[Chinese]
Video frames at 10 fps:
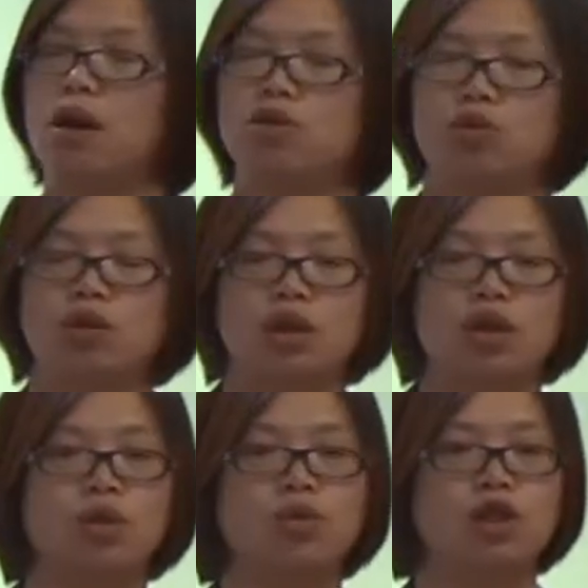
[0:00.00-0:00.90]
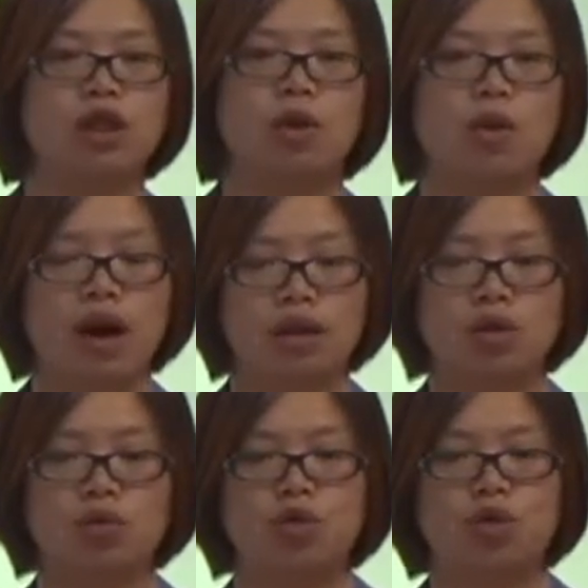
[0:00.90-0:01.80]
就是你的收支情况、你的
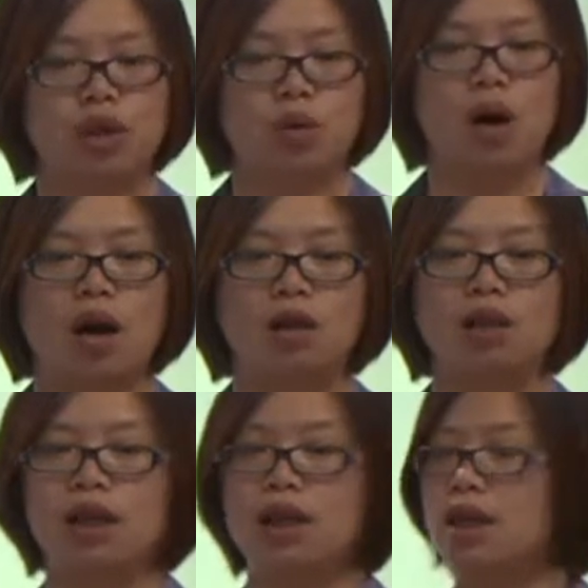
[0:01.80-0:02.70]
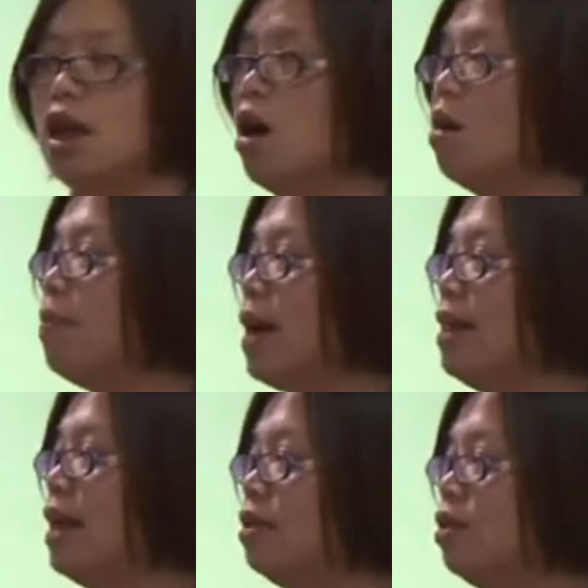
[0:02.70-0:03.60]
储蓄情况，且呢要盘
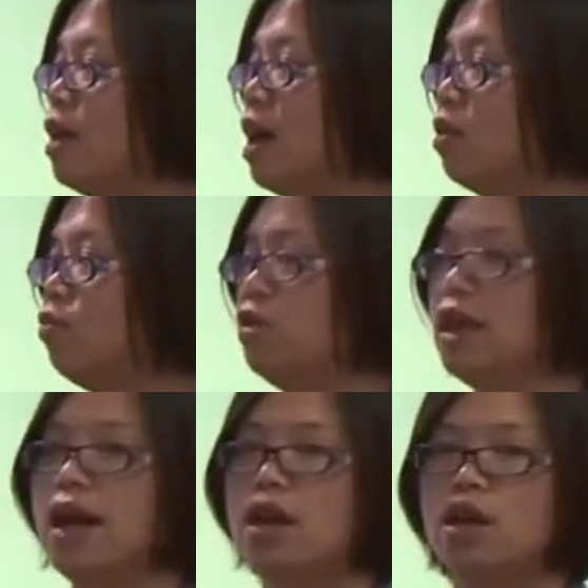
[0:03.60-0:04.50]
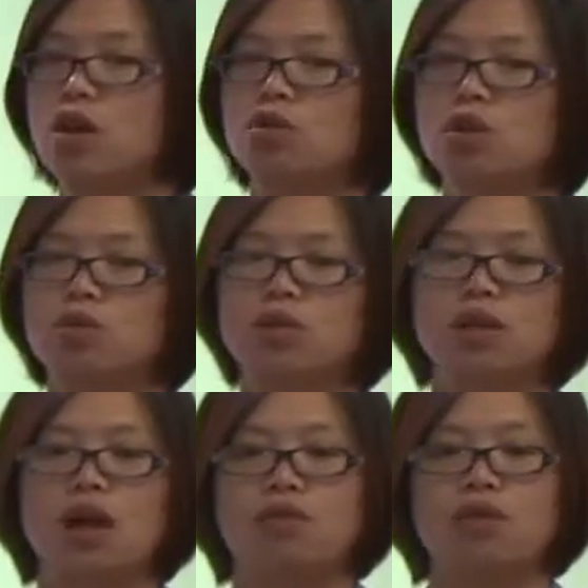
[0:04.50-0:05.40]
点资产和负债，做出
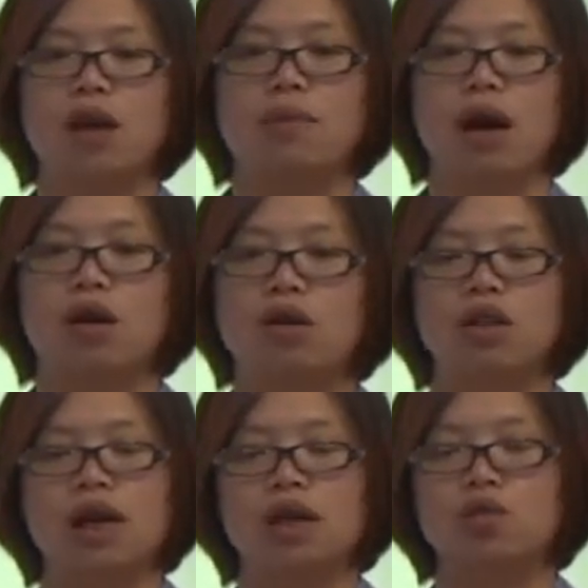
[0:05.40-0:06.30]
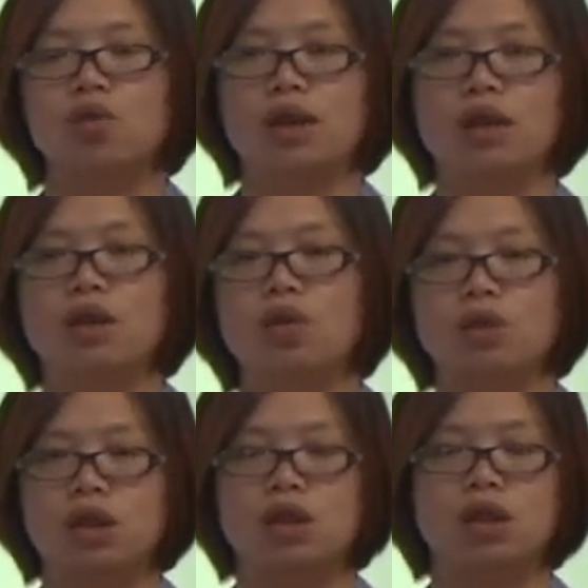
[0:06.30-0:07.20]
资产负债表，这样做一个勾
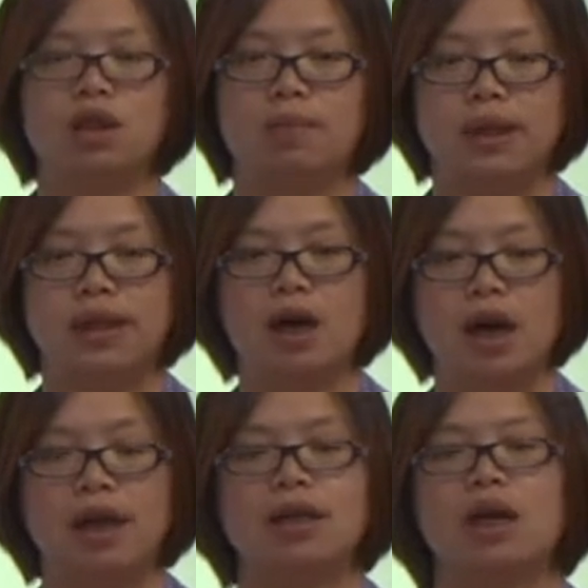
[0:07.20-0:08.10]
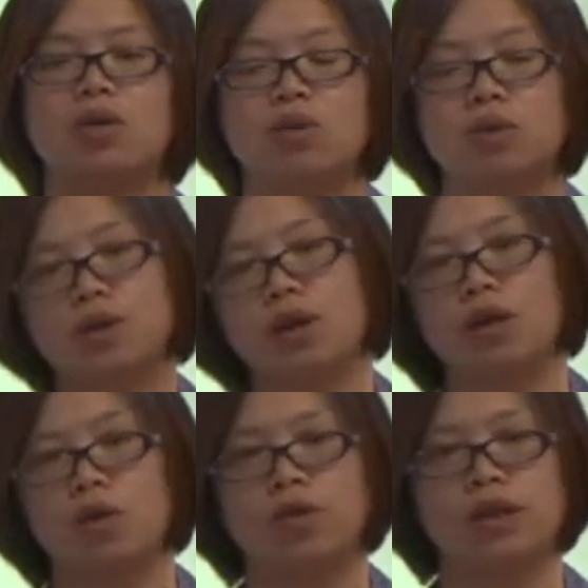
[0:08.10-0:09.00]
集之间的比较啊，才有
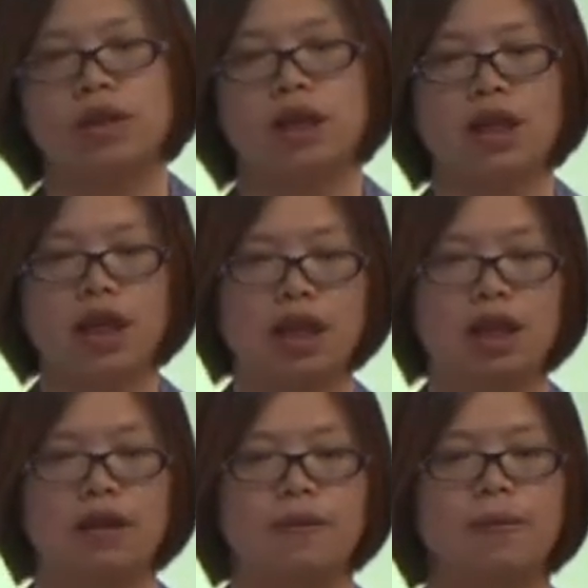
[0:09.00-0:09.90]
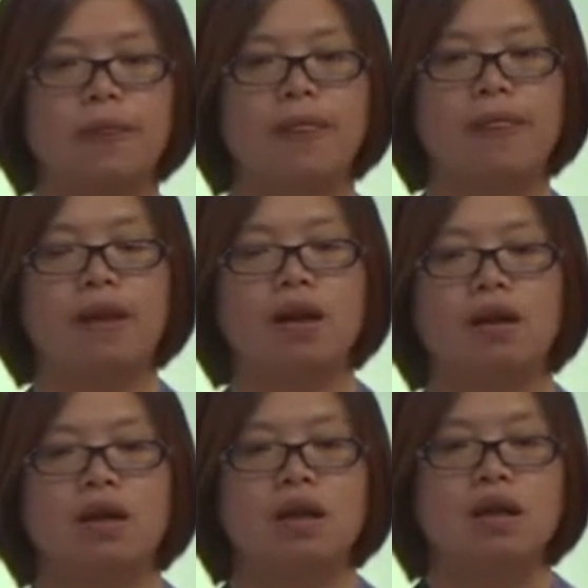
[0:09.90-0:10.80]
更有分析的意义。
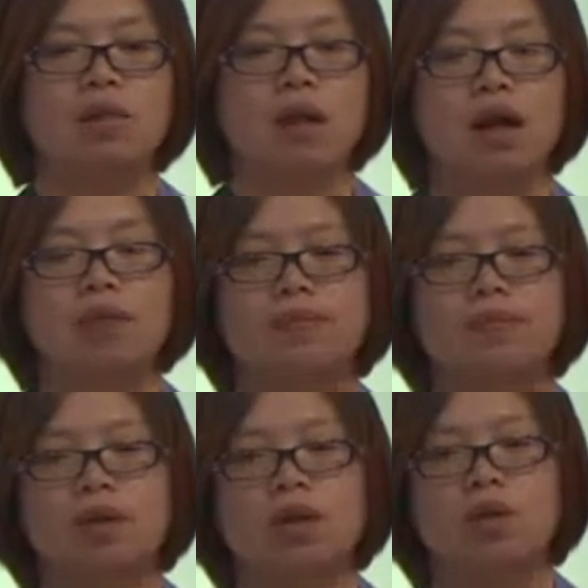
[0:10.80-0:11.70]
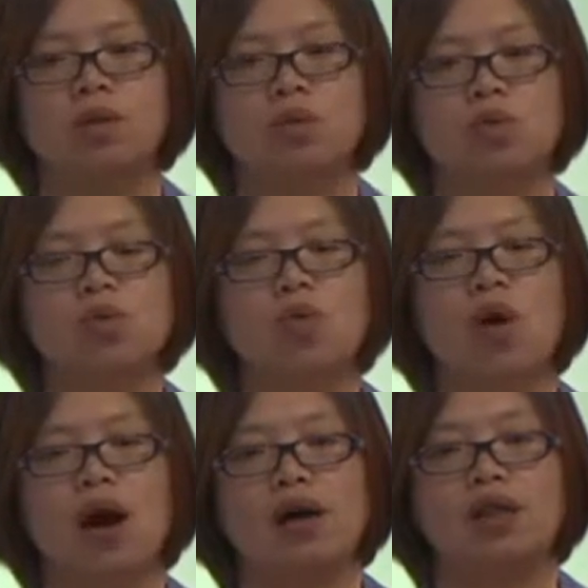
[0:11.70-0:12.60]
那么，如
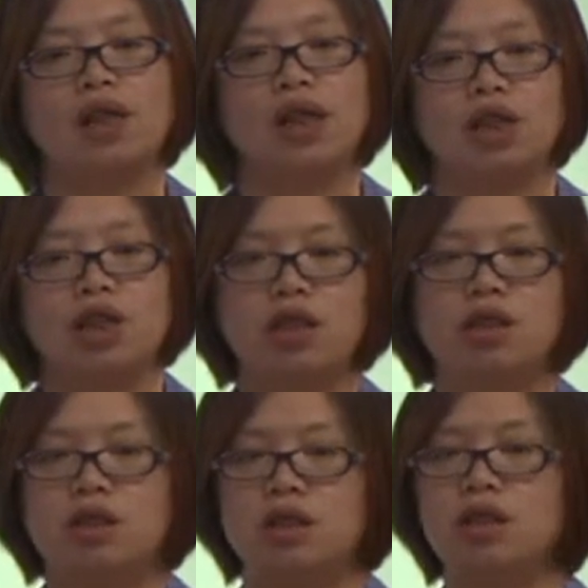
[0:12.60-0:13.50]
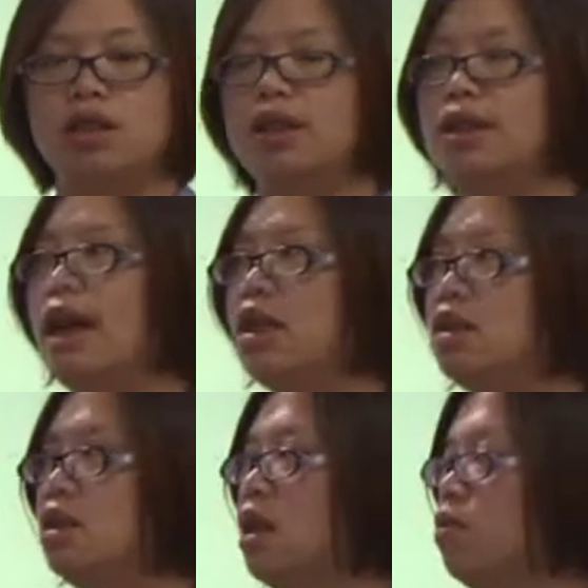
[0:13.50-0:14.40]
果是以市值计价的
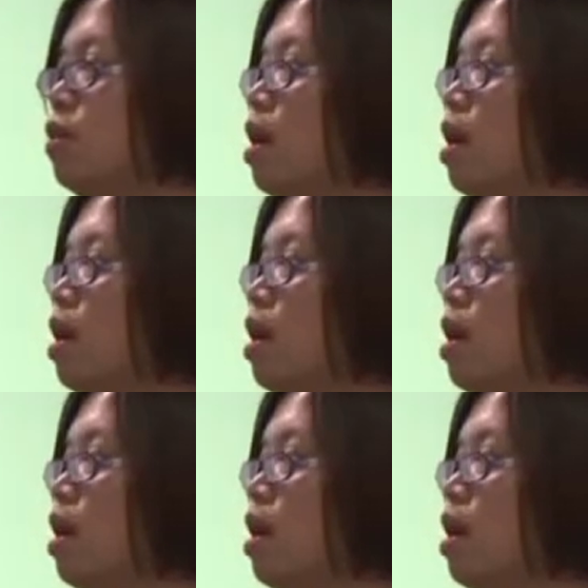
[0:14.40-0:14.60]
资产负债